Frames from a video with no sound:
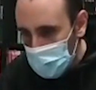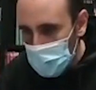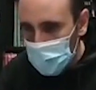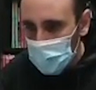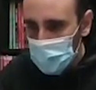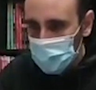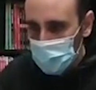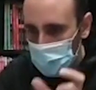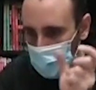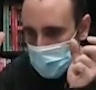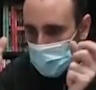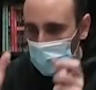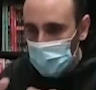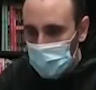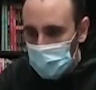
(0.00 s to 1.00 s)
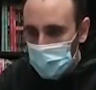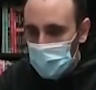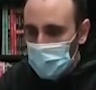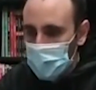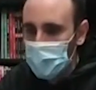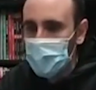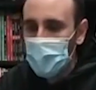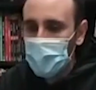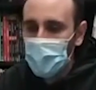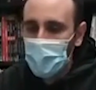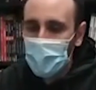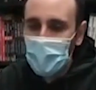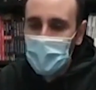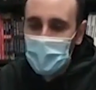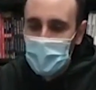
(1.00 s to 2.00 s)
eh, cioè ogni numero, ogni
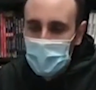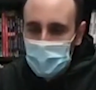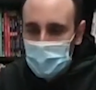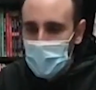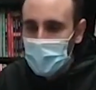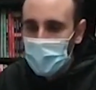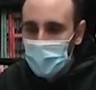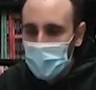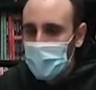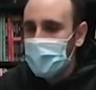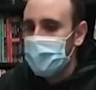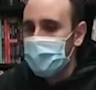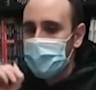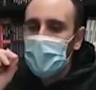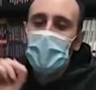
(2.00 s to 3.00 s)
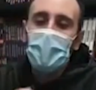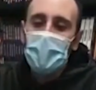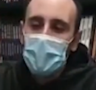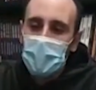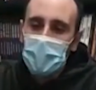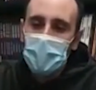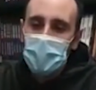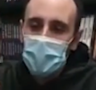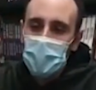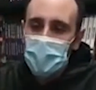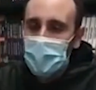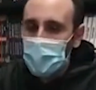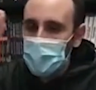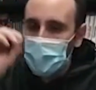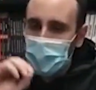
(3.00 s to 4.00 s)
modulo deve avere in sé
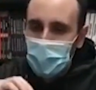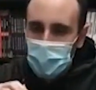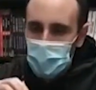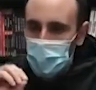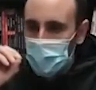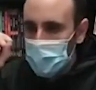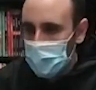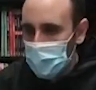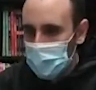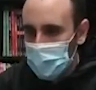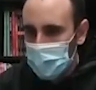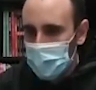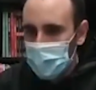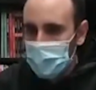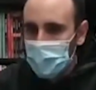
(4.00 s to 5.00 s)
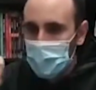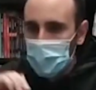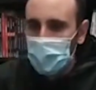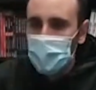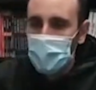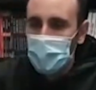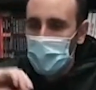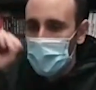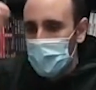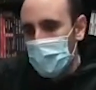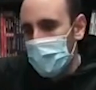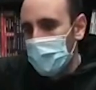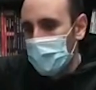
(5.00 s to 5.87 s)
l'elemento tragico, l'elemento divertente,